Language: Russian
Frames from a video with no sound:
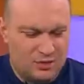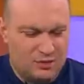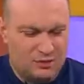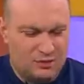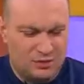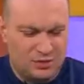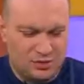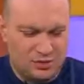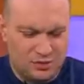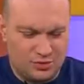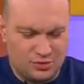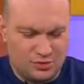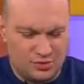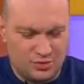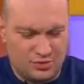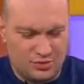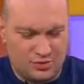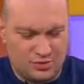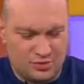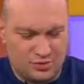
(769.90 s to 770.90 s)
думаю,
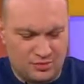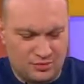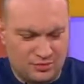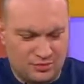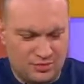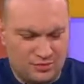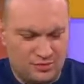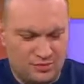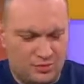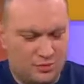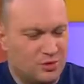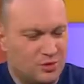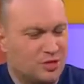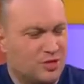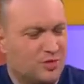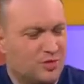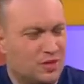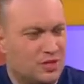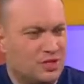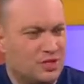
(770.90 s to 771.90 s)
что Путин
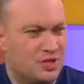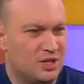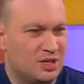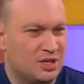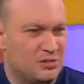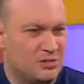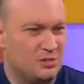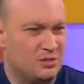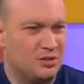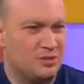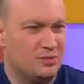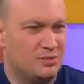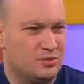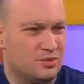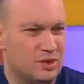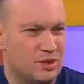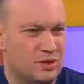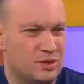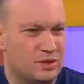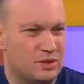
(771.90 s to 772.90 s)
и Порошенко будут
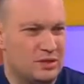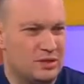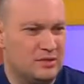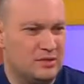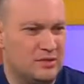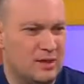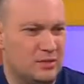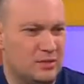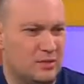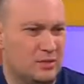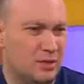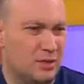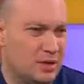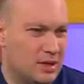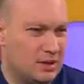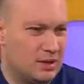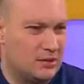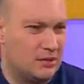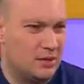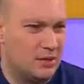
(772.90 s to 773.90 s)
обсуждать так называемую
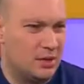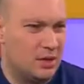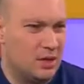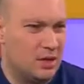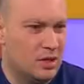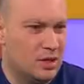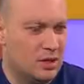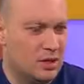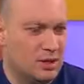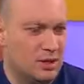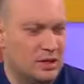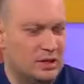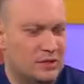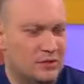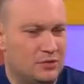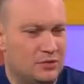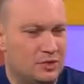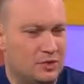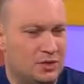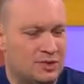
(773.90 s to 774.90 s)
блокаду. Для
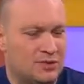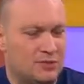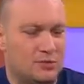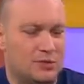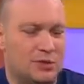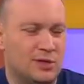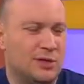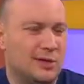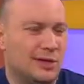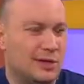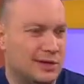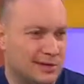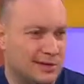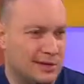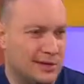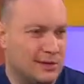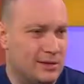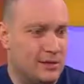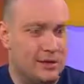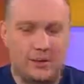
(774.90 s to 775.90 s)
этого у них есть другие
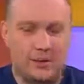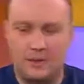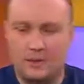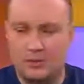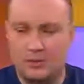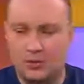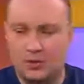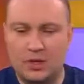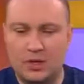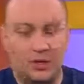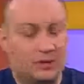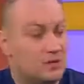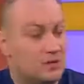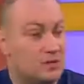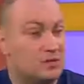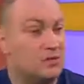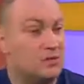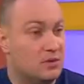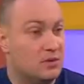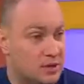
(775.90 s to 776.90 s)
каналы, другие
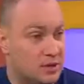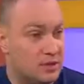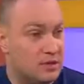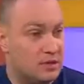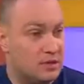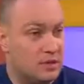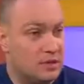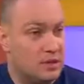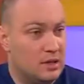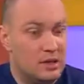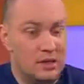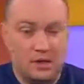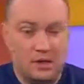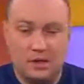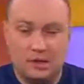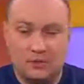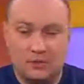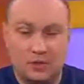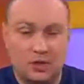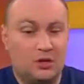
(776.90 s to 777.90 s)
ответственные лица,
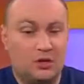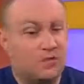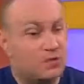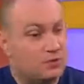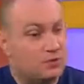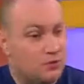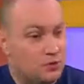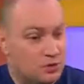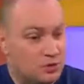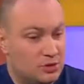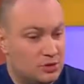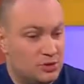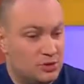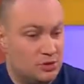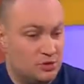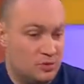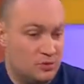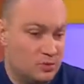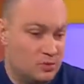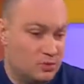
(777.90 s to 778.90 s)
другие возможности,
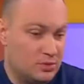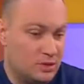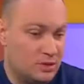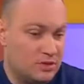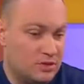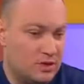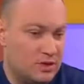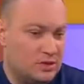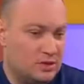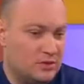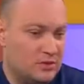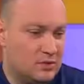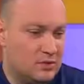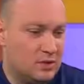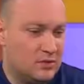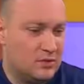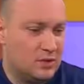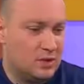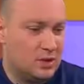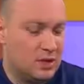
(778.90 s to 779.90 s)
чтобы обсудить. Скорее всего,
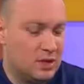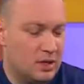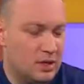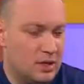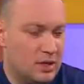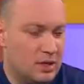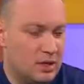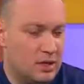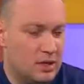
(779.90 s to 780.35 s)
это было,